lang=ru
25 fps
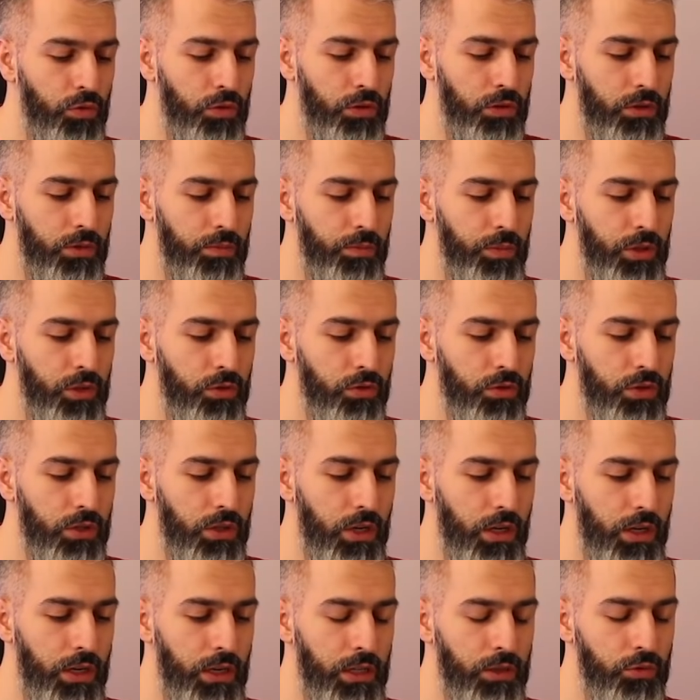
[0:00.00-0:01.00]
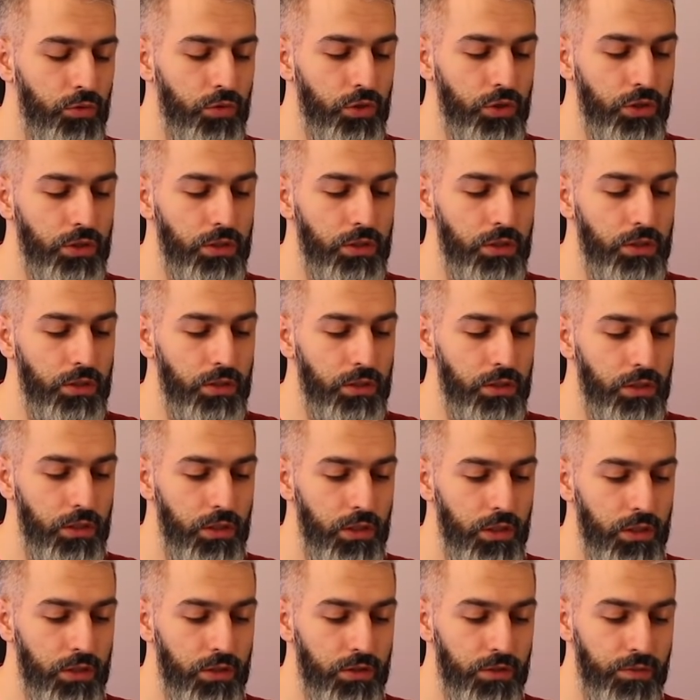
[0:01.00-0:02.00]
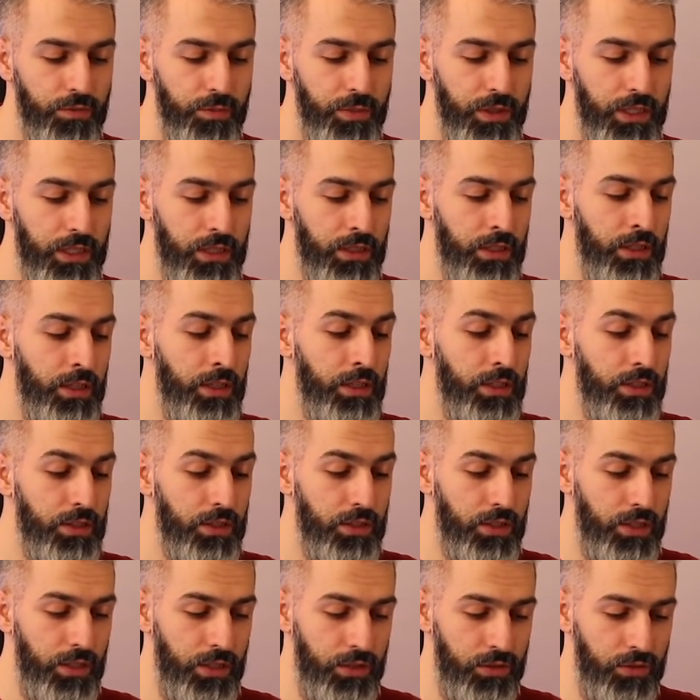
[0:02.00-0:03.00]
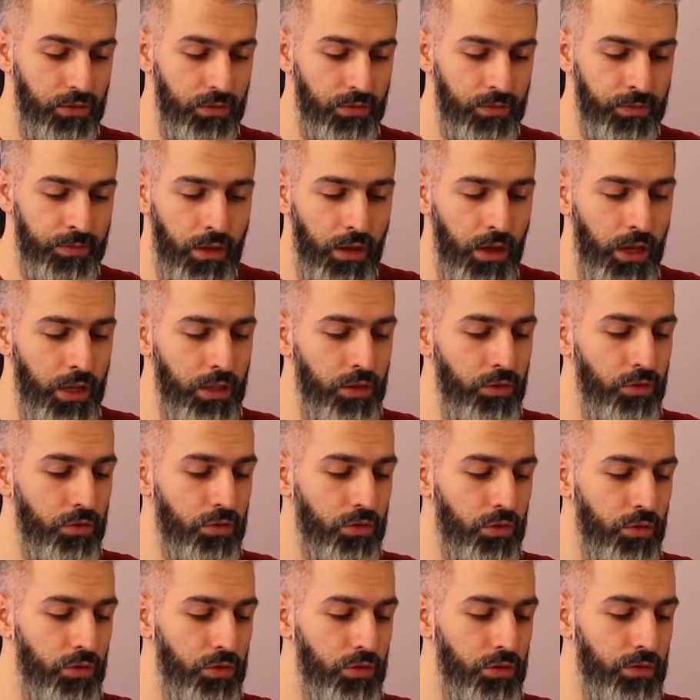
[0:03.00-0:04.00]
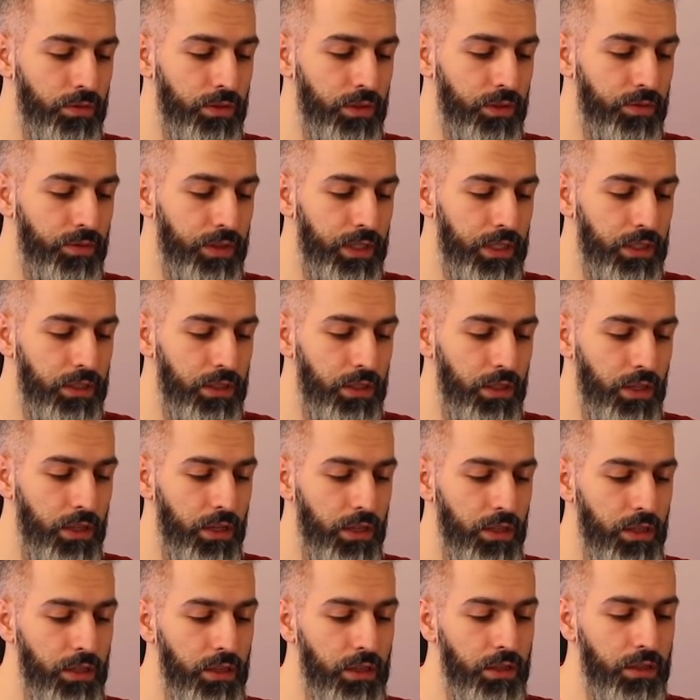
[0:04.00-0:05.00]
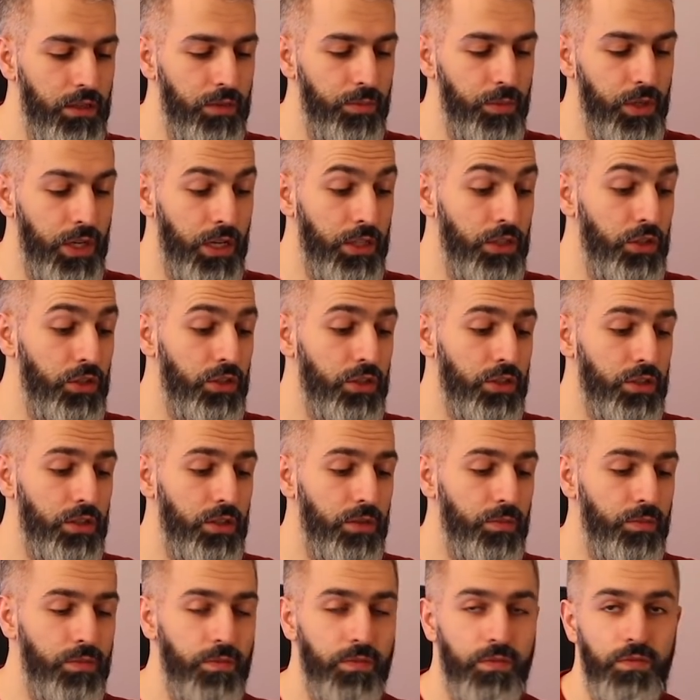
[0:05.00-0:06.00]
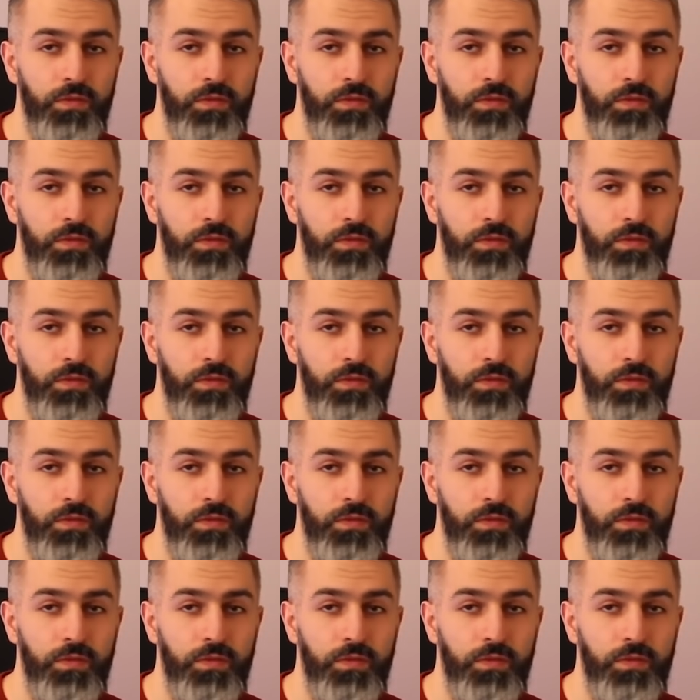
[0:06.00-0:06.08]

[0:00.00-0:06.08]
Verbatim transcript: от минус 40 до 60 градусов по Цельсию. Они устойчивы к воде и к механическим